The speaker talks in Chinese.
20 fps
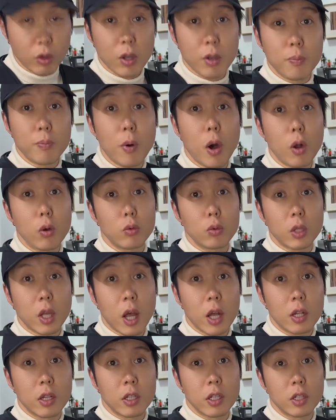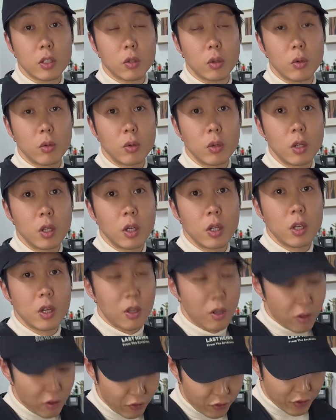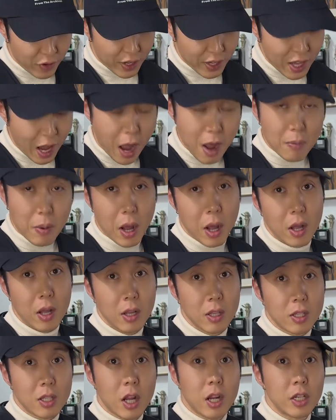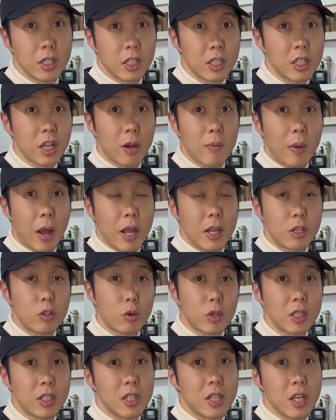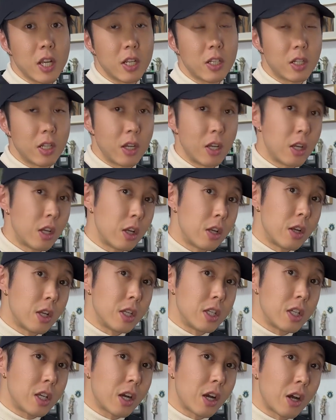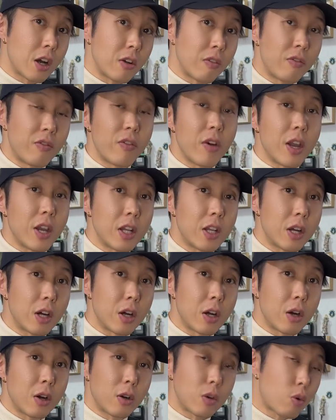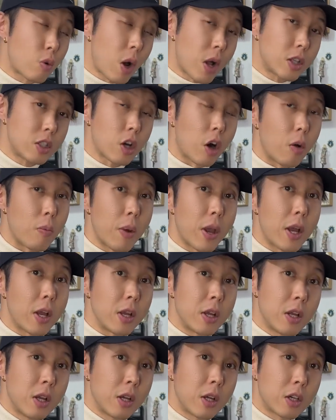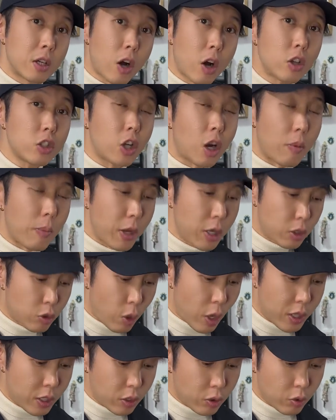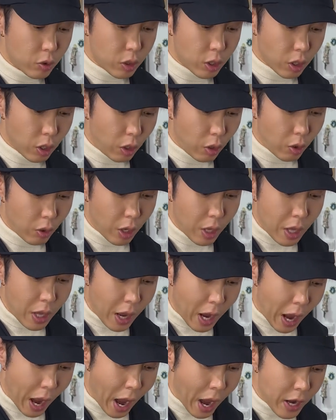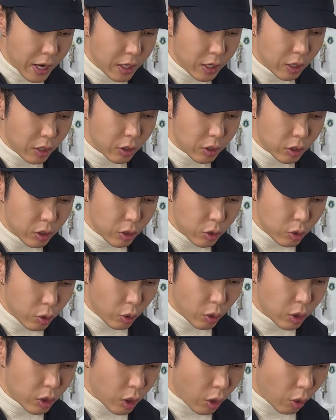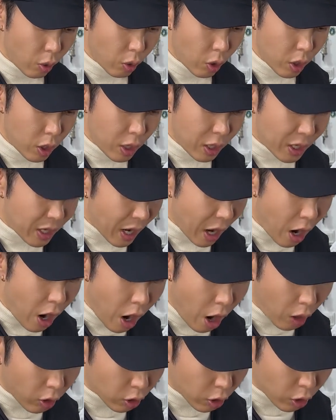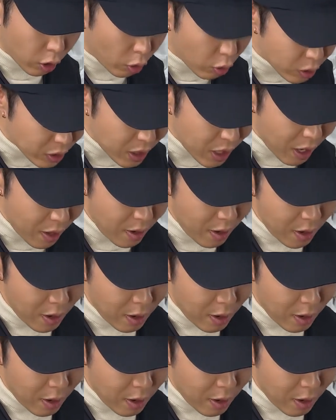会暴露它的那种肥大吧。但是你想把一双鞋子，一个很肥的宽脚背。高脚背穿进去以后，还能拥有良好的空间，